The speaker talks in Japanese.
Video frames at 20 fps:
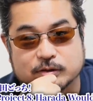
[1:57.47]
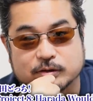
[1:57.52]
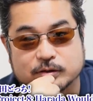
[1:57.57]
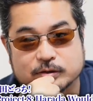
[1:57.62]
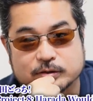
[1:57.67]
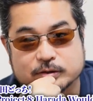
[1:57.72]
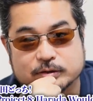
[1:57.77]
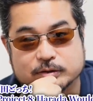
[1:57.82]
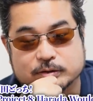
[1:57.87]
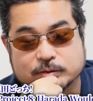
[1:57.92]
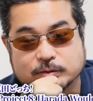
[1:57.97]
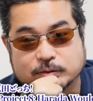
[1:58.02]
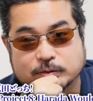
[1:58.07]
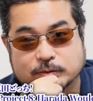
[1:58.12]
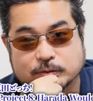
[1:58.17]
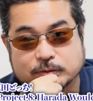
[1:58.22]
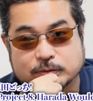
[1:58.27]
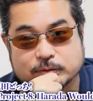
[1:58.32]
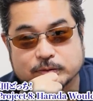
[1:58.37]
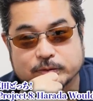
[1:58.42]
あれは
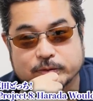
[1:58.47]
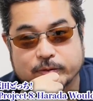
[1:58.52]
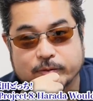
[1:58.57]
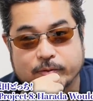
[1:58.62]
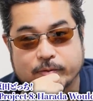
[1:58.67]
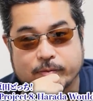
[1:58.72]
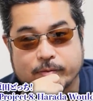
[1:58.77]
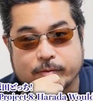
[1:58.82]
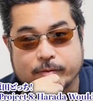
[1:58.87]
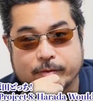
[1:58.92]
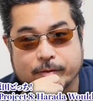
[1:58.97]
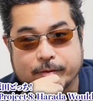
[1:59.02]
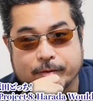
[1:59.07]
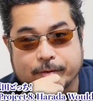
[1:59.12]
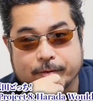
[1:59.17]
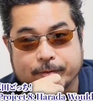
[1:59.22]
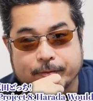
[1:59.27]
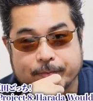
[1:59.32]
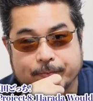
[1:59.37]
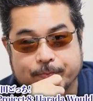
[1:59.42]
新幹線の
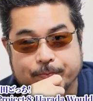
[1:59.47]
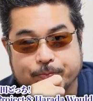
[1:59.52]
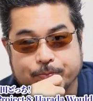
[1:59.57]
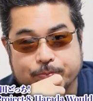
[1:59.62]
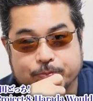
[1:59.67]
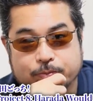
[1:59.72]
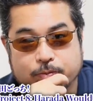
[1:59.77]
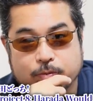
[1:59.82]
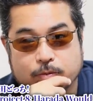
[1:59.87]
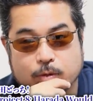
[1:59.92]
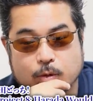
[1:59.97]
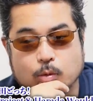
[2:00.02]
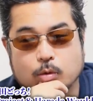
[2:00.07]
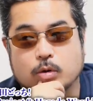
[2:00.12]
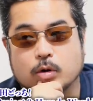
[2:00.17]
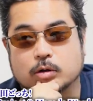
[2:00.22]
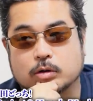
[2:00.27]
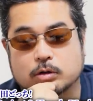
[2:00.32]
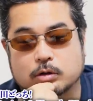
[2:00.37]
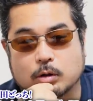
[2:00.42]
グリーン車は
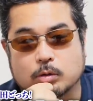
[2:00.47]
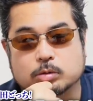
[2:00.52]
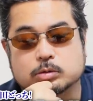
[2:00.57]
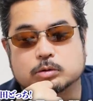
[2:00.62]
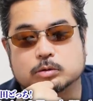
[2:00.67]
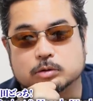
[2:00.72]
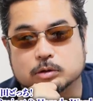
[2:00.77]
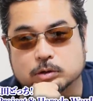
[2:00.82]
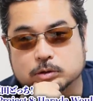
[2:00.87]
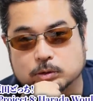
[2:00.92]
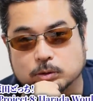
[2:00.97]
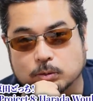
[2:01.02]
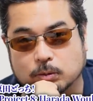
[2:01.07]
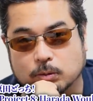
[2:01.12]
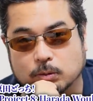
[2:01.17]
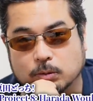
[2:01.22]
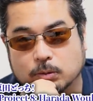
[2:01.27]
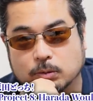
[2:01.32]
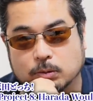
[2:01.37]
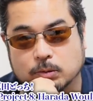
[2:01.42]
俺はね倒すんですよ。
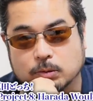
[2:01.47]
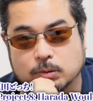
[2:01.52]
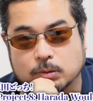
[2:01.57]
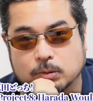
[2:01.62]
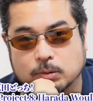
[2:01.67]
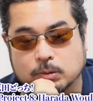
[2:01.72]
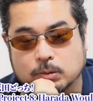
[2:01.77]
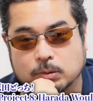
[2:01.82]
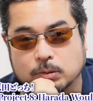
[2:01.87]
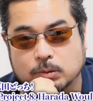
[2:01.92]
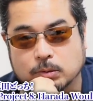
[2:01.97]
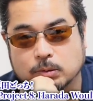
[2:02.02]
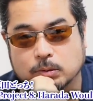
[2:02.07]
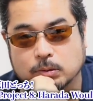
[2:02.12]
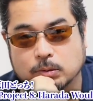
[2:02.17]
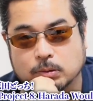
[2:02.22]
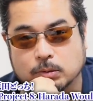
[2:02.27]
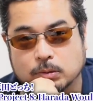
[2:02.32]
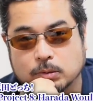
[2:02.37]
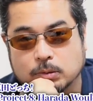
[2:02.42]

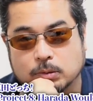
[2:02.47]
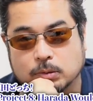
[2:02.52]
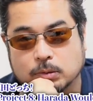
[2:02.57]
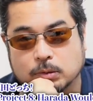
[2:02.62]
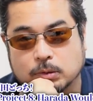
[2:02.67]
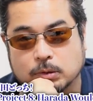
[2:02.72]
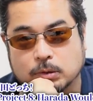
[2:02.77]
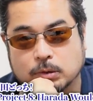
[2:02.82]
一言言ってか